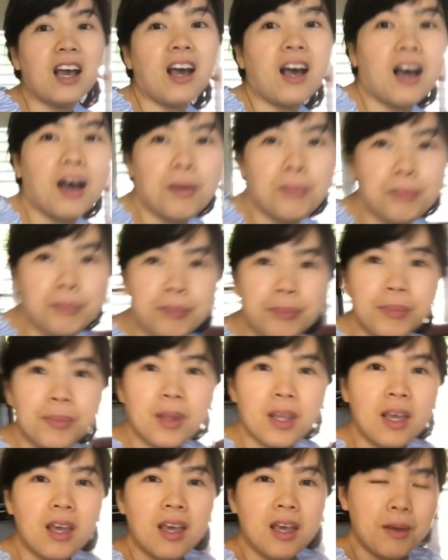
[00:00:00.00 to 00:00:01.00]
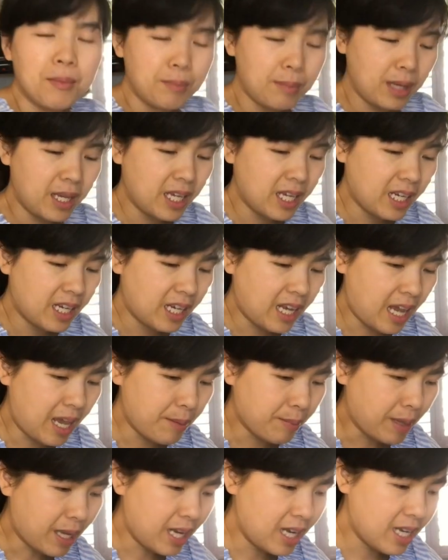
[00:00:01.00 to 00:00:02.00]
um, miền
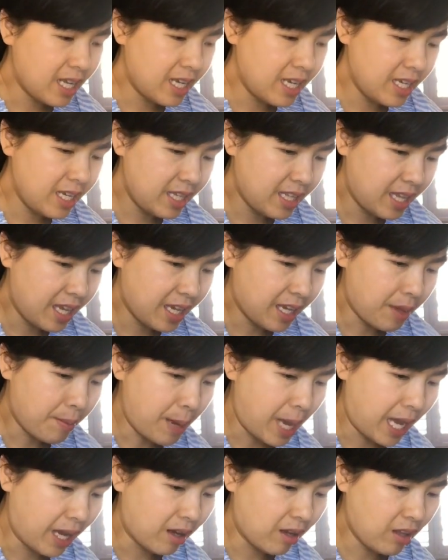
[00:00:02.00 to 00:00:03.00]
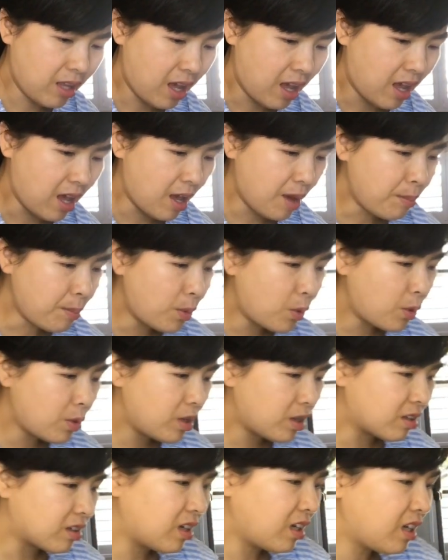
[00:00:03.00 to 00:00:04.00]
Nam Cali thì các bạn có thể mua
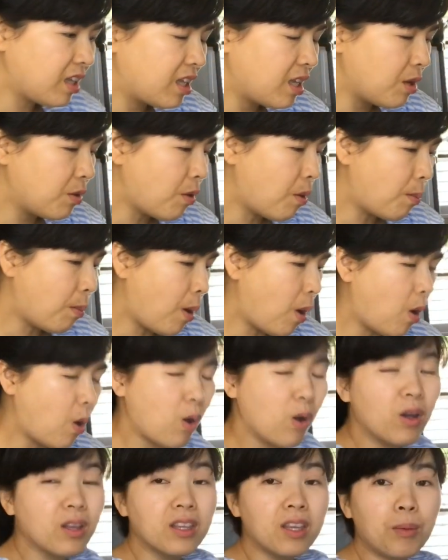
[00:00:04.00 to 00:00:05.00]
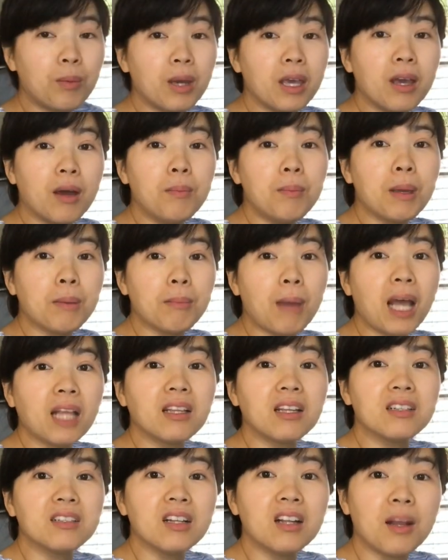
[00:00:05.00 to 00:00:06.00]
được rất là nhiều đồ bộ trong khi ở miền Bắc
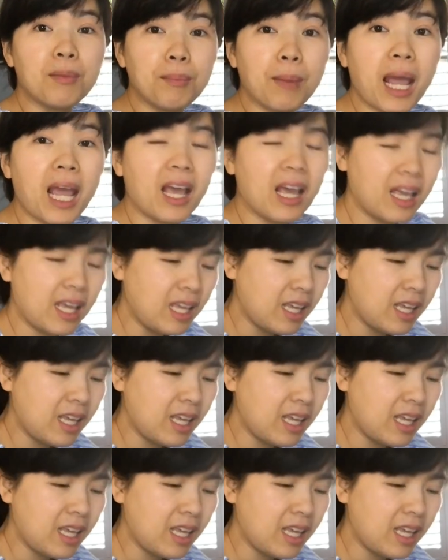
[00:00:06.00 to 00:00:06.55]
thì rất là mắc